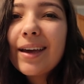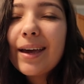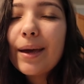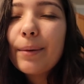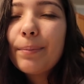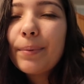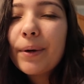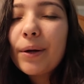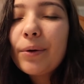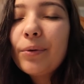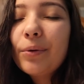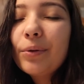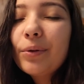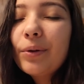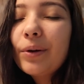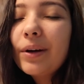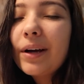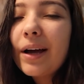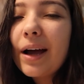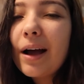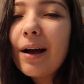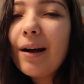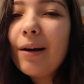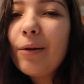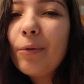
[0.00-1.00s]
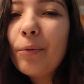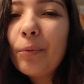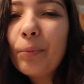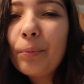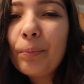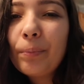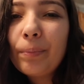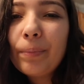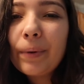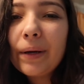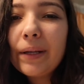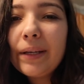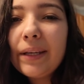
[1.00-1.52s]
é pra colocar
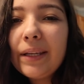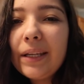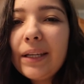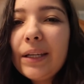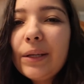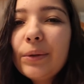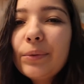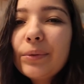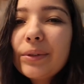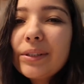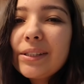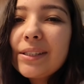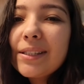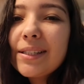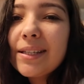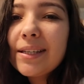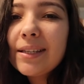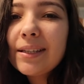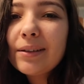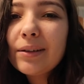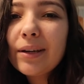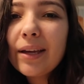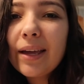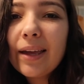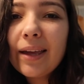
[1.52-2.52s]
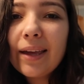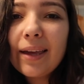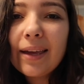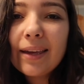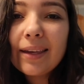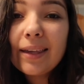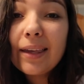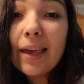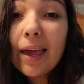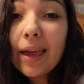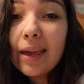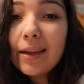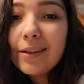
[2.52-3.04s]
um paninho assim, é,
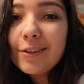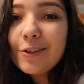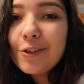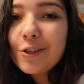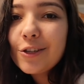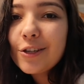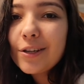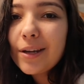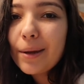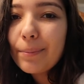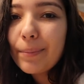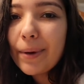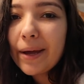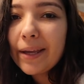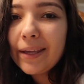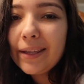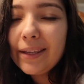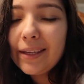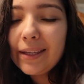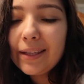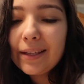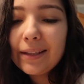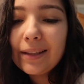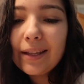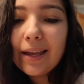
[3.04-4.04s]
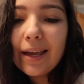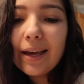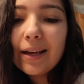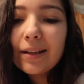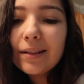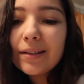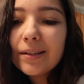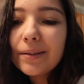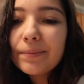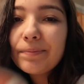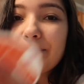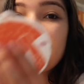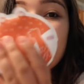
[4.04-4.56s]
quente na barriguinha
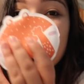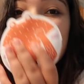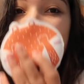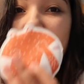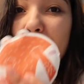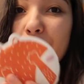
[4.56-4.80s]
dela.